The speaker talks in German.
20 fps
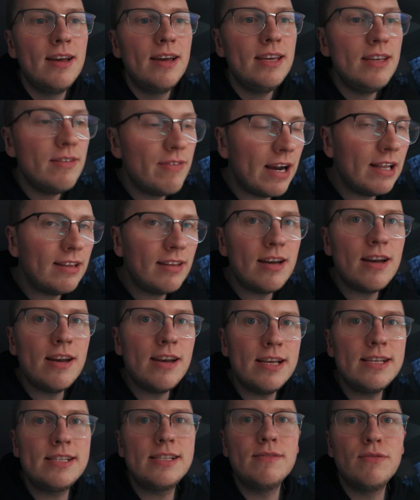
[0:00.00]
Ihr werdet in den
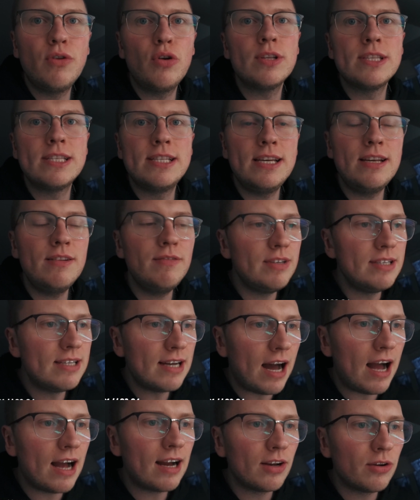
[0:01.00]
nächsten Wochen sehen, wie
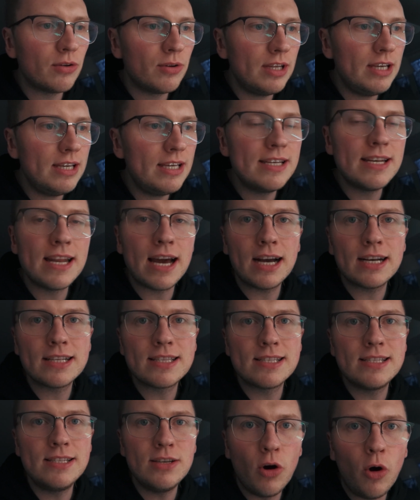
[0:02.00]
Dragan und ich
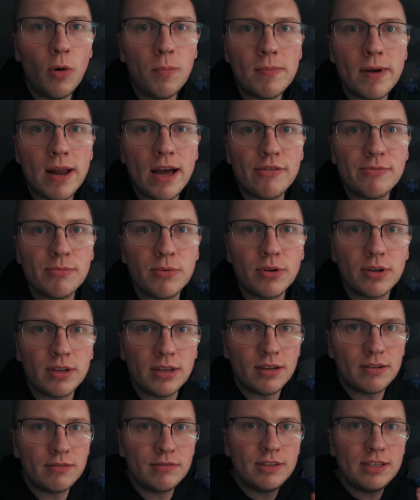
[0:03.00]
nachts die Open Live
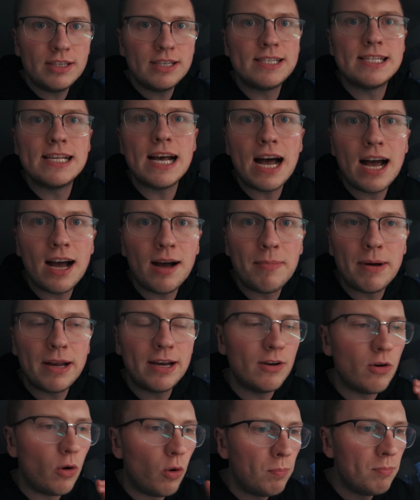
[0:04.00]
moderieren, wie ich Sarah bei
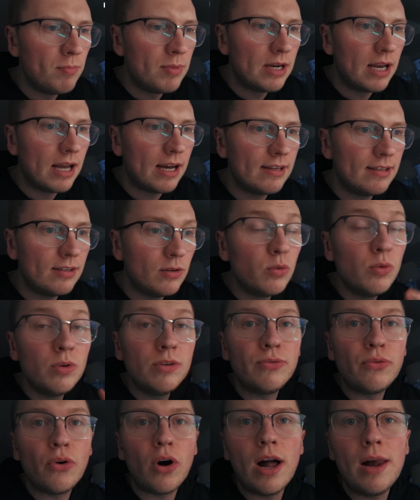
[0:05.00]
den Open begleite und
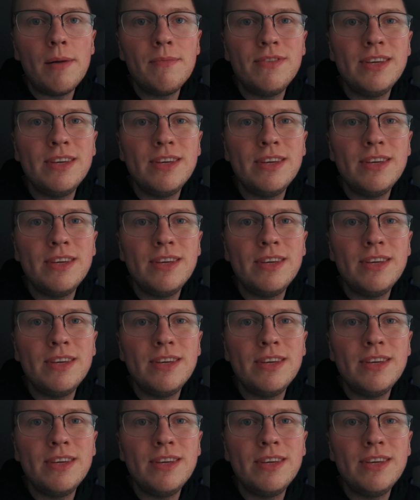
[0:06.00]
vor allem,